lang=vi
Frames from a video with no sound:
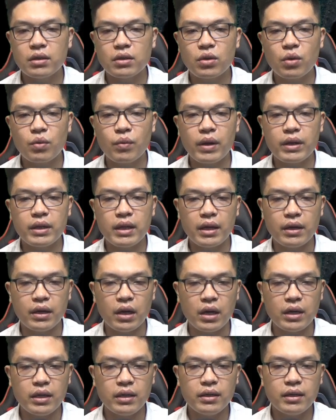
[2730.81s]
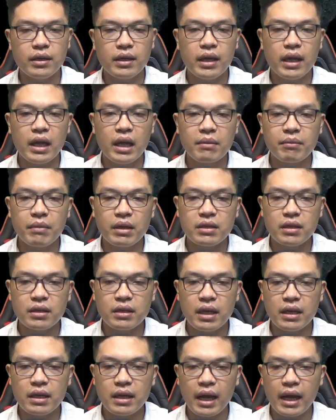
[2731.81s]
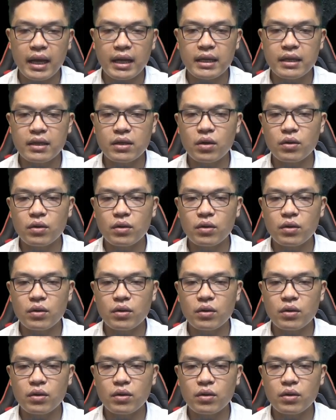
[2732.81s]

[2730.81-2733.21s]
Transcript: Tôn Nguyên Thần nói, bây giờ nhìn lại